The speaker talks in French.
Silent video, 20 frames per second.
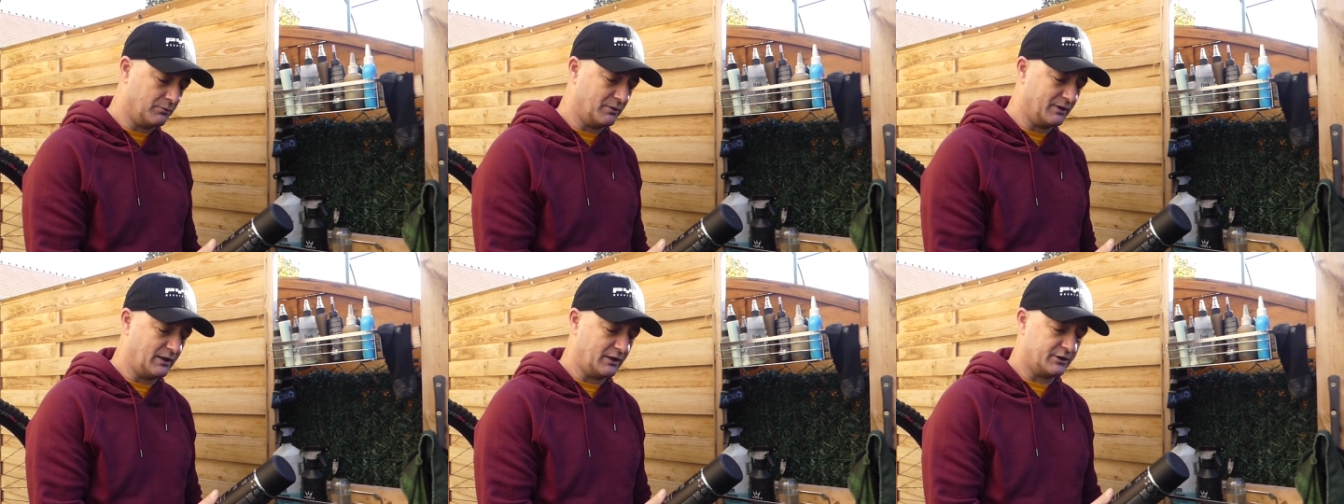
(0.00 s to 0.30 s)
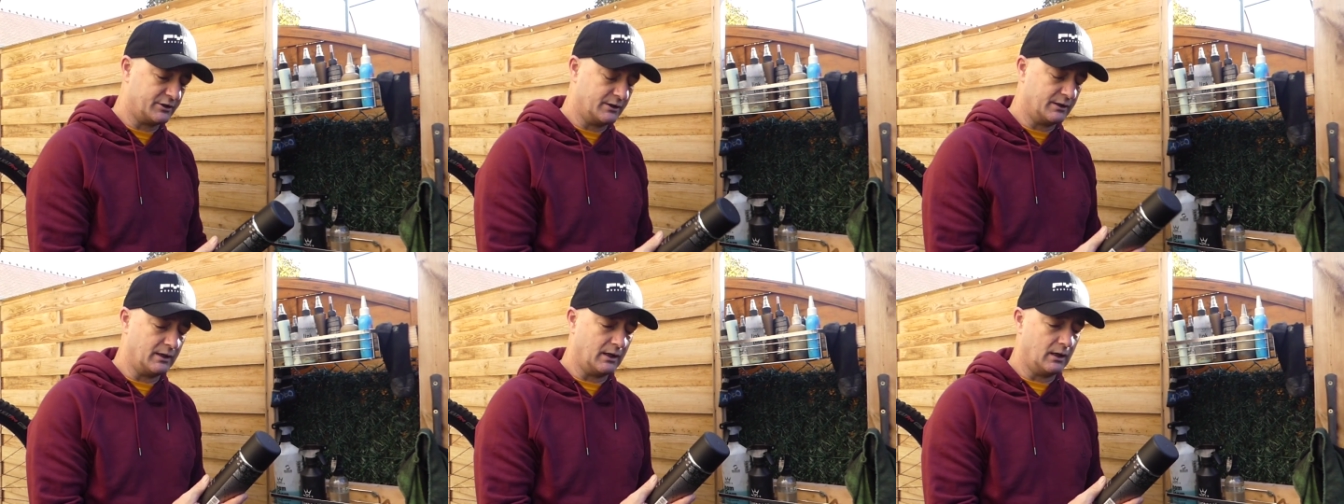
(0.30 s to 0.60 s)
pas de
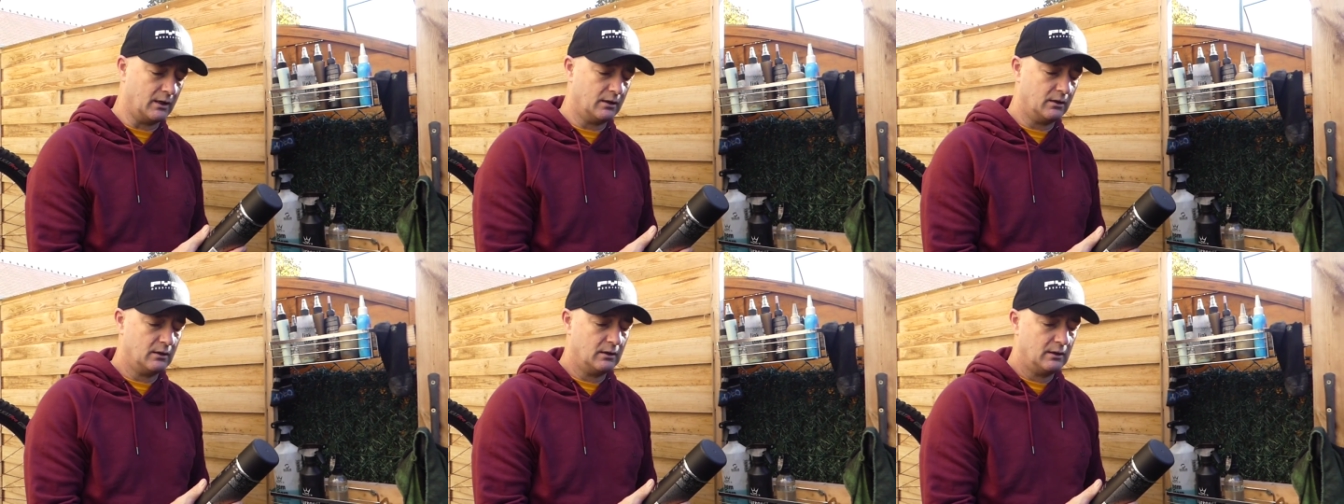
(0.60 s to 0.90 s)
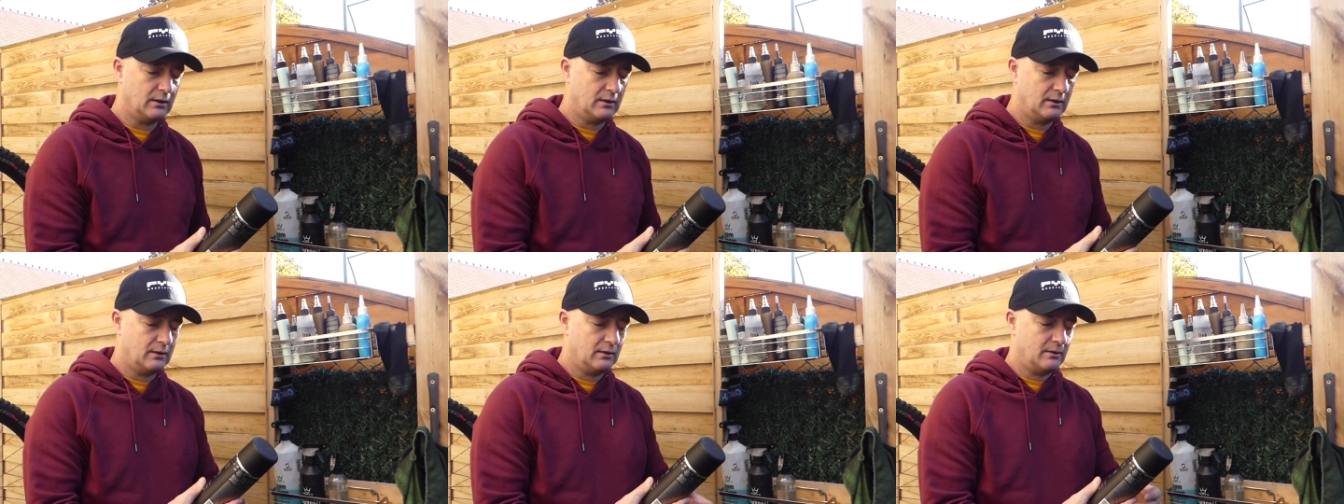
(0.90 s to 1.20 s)
manière générale.
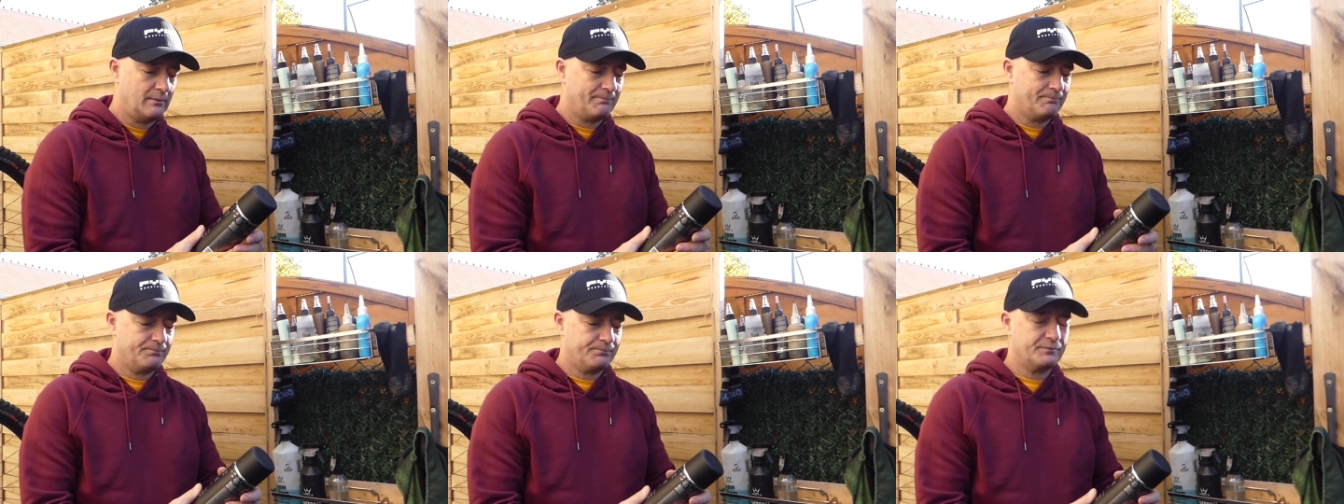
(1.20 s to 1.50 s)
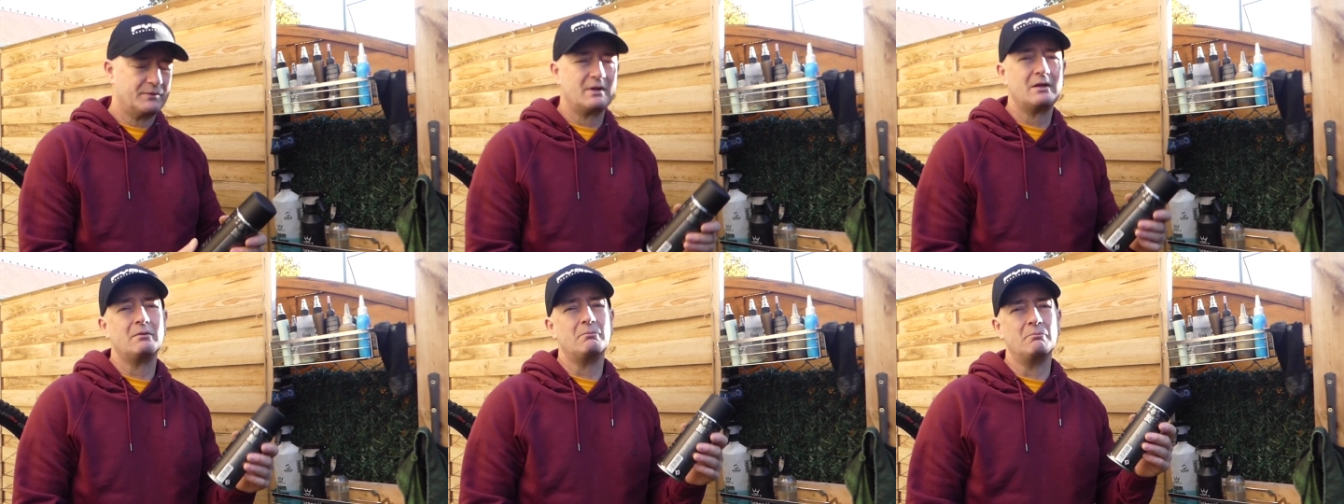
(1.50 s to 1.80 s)

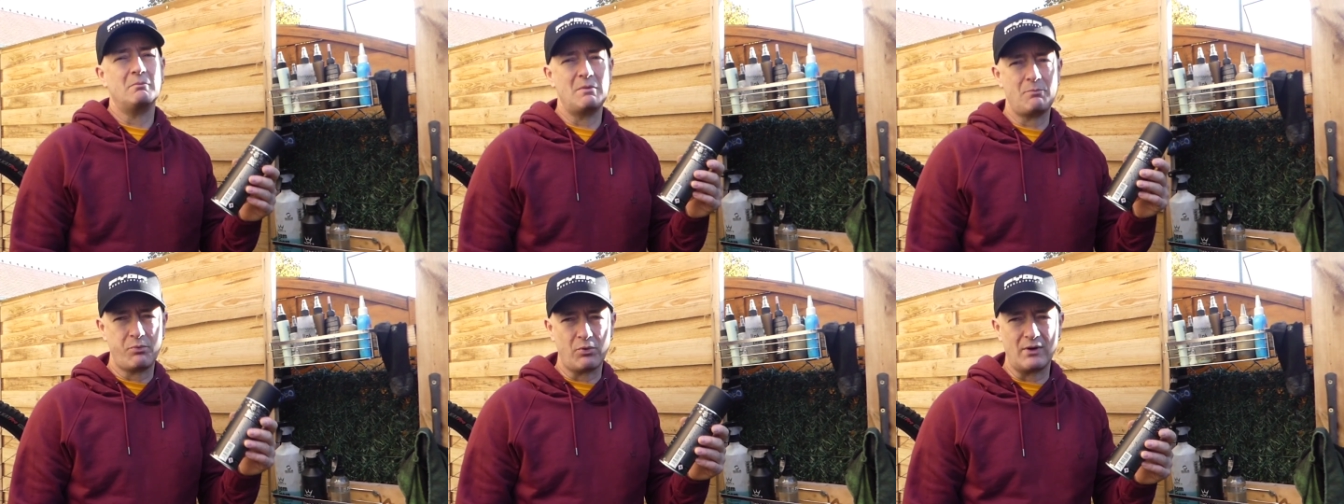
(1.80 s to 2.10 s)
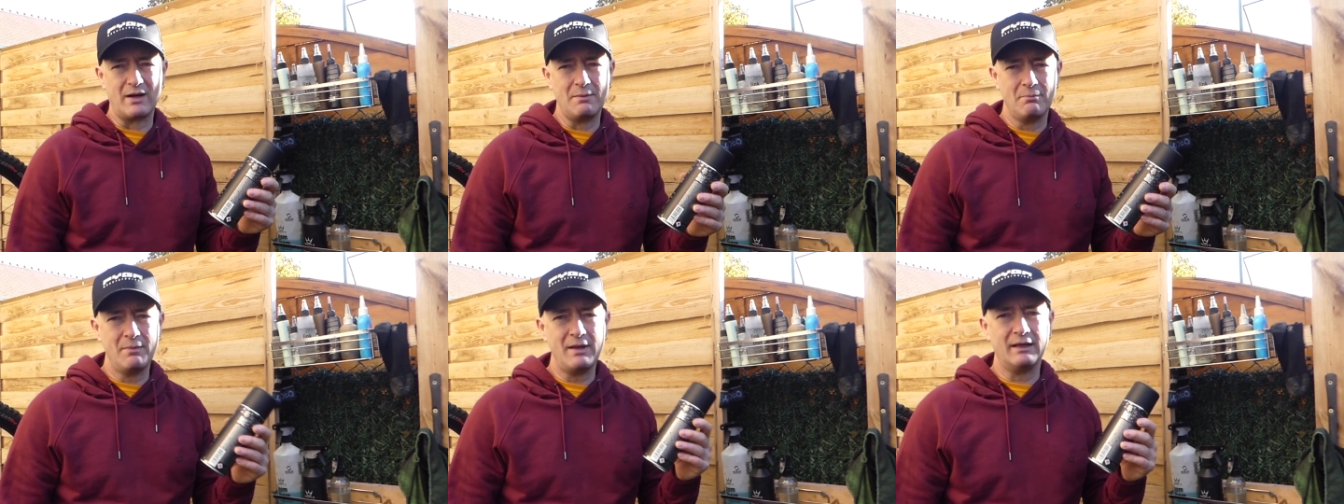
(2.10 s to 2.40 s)
Mais
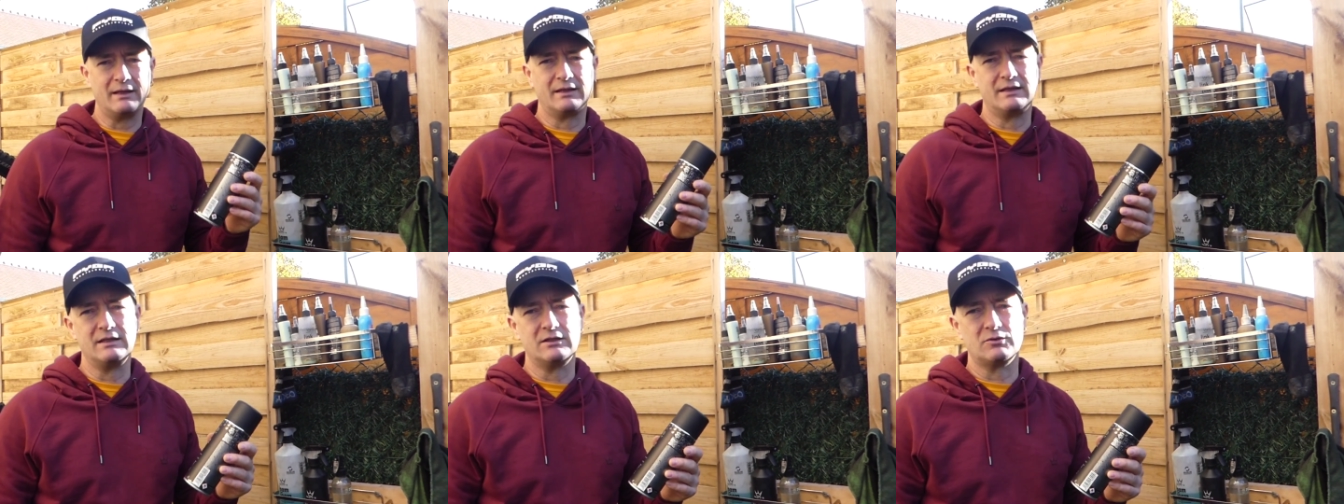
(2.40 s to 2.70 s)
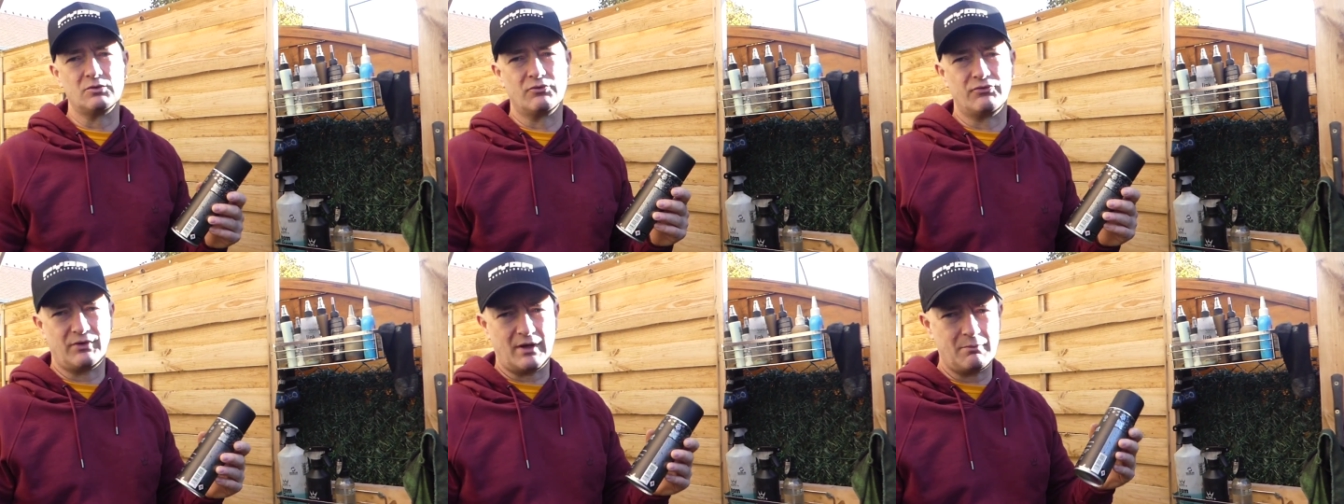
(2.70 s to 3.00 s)
pour les mecs
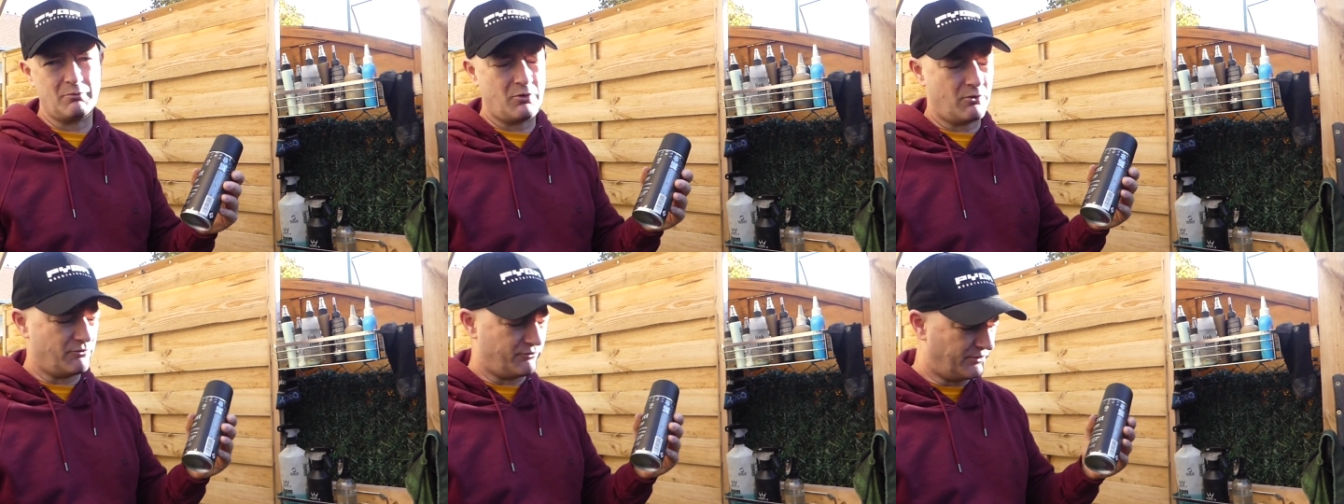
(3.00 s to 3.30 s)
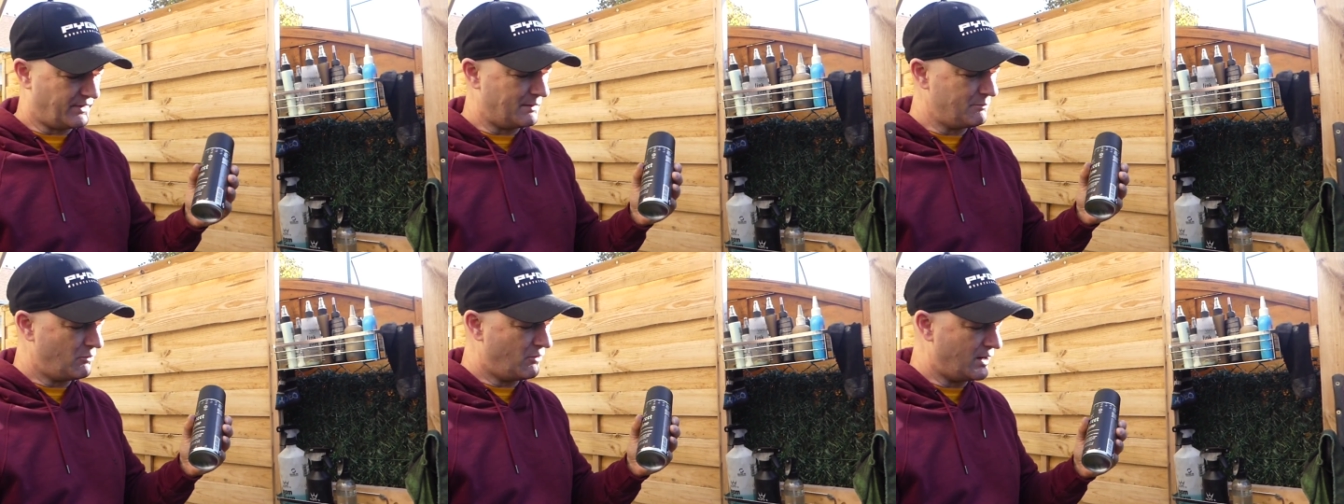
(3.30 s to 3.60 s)
qui sont vraiment
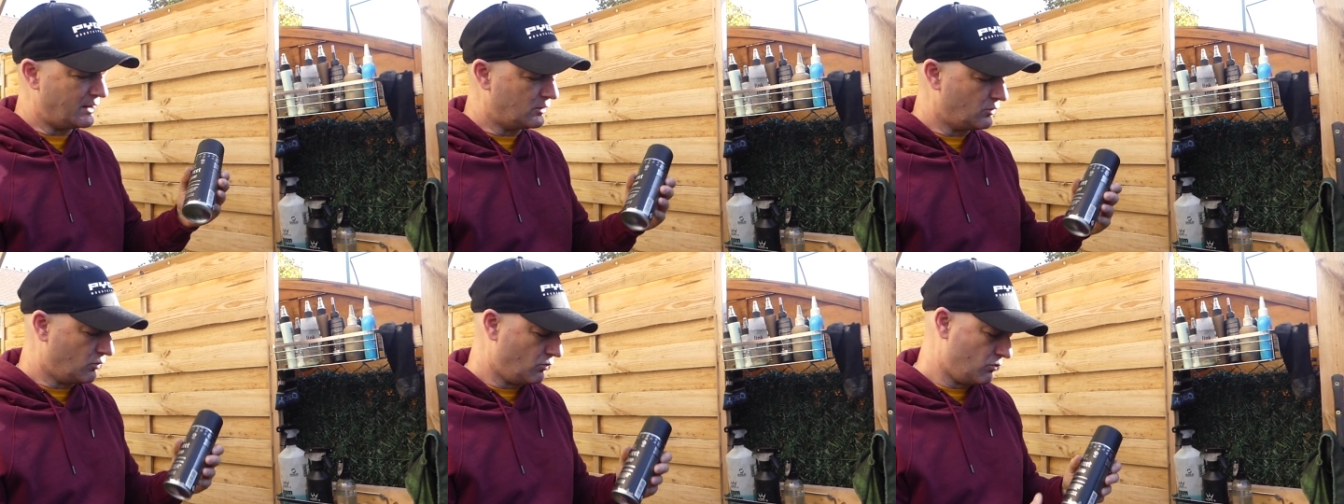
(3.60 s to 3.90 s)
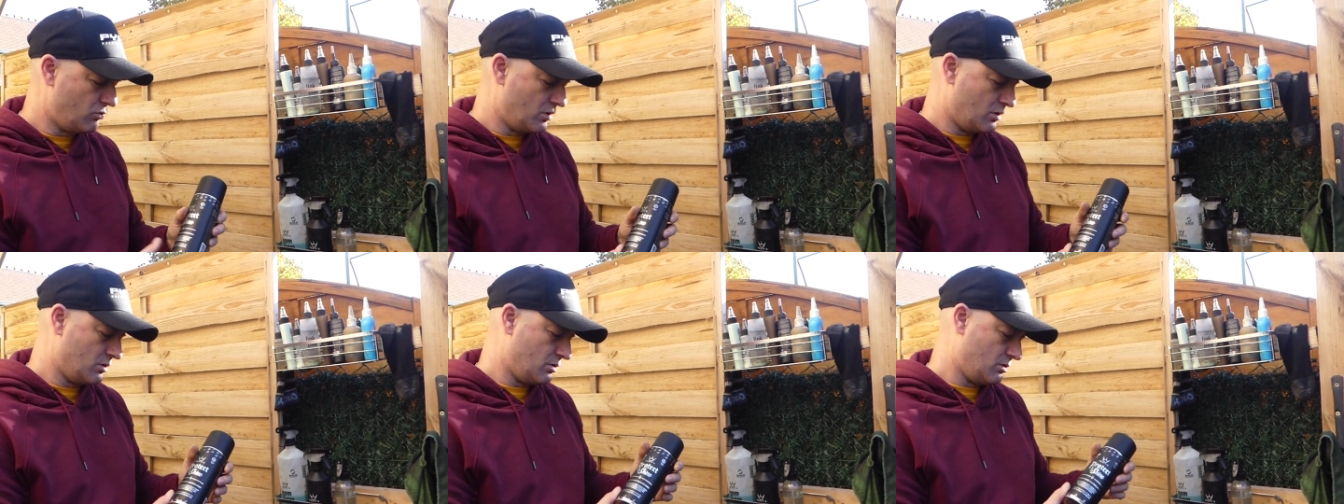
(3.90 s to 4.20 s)
vraiment
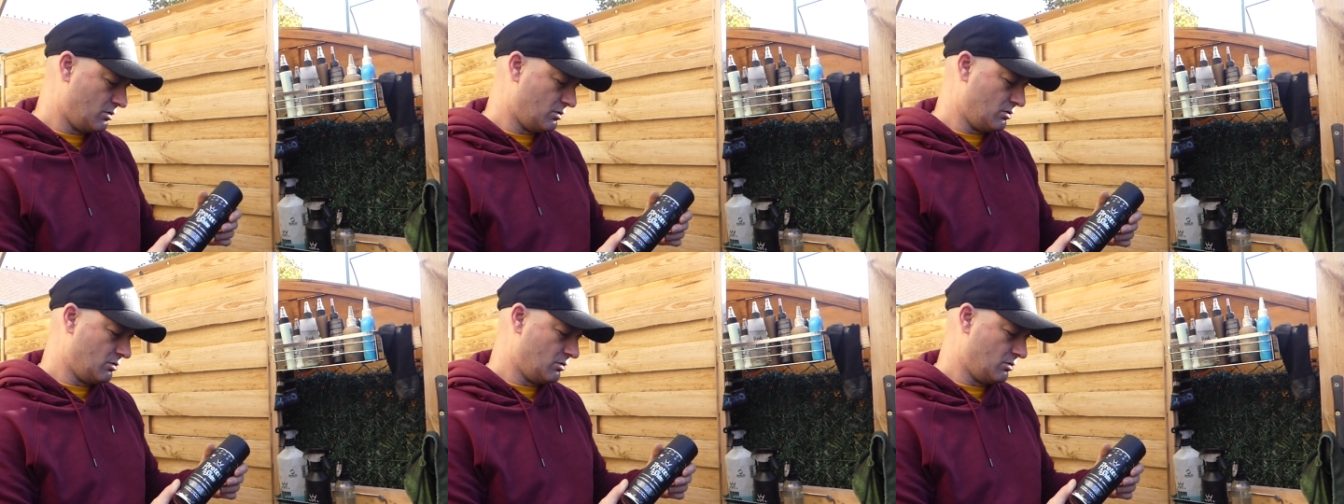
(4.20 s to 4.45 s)
accros